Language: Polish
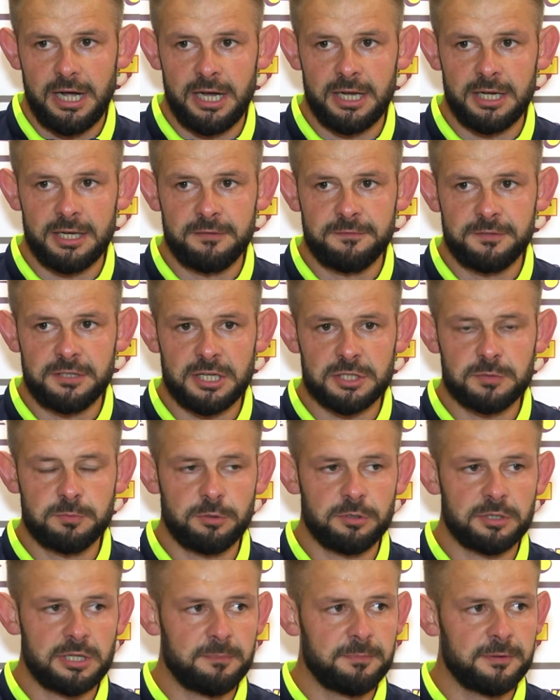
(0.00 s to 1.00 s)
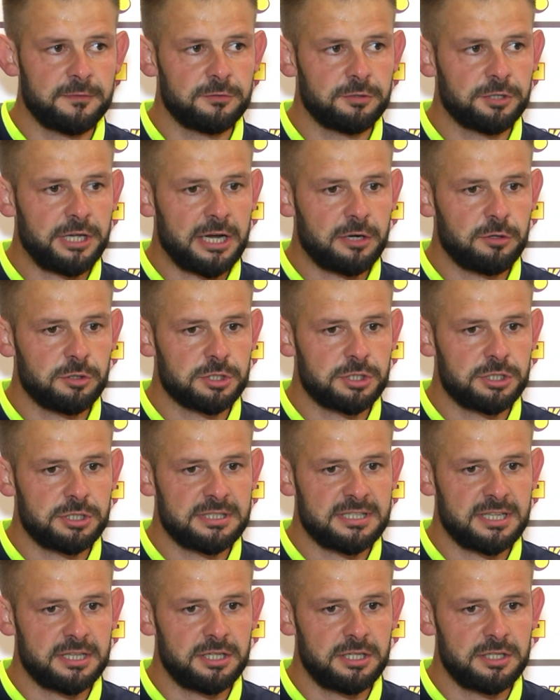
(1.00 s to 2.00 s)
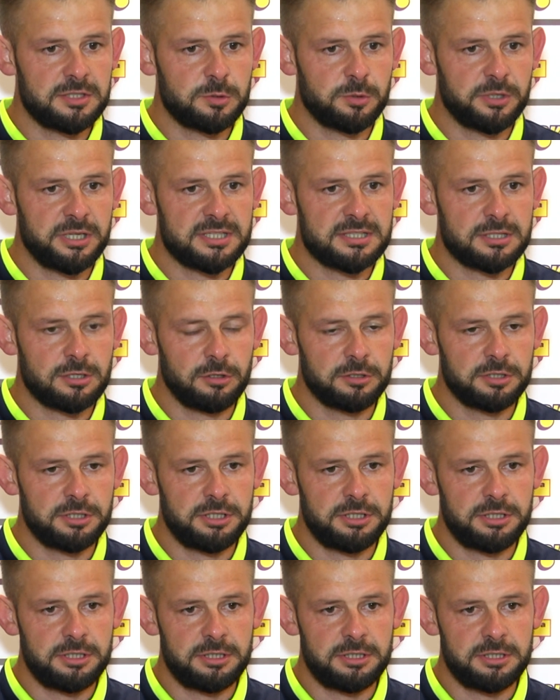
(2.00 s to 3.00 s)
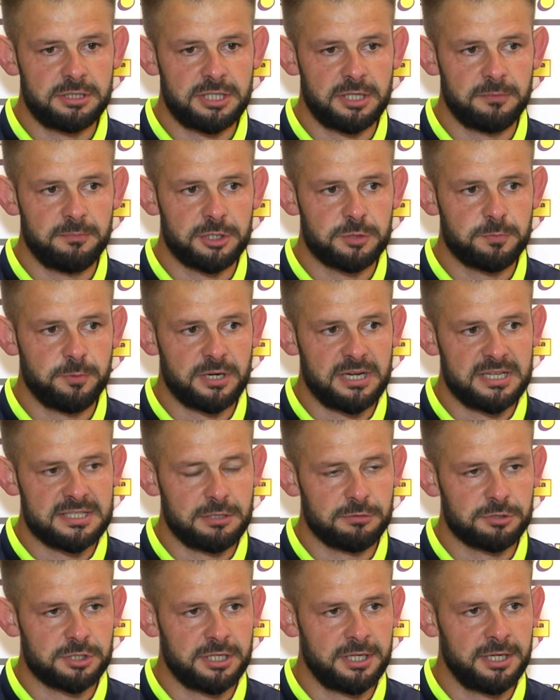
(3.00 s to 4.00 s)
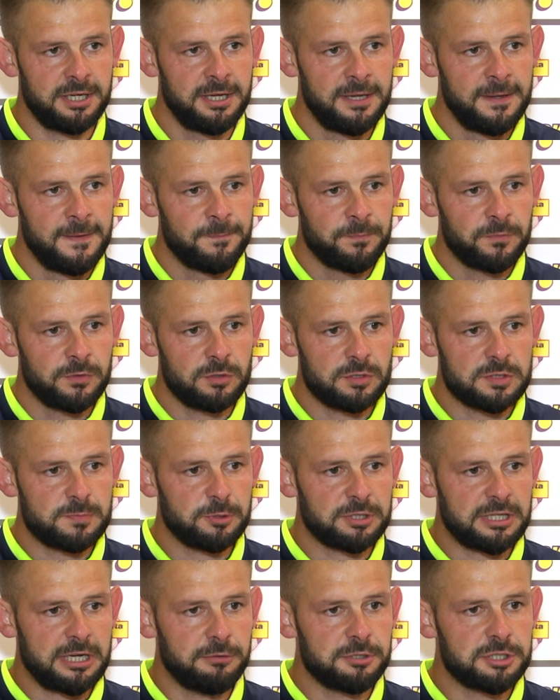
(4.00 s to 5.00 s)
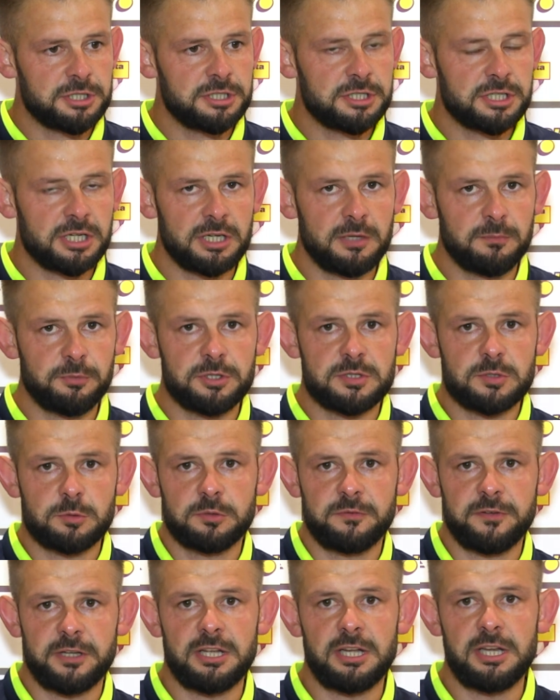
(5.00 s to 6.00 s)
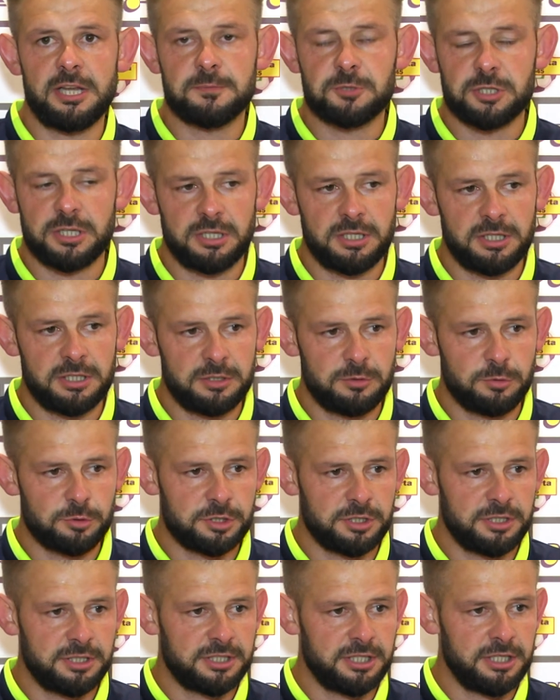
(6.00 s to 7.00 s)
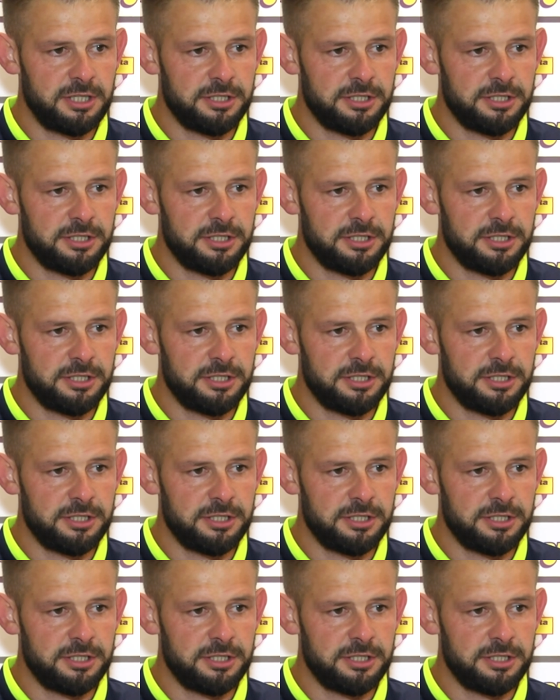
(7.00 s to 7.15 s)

ale widać było na pewno jakość z jednej i z drugiej strony i ten mecz pokazał, że no, spotkały się dzisiaj na boisku dwie najlepsze drużyny tej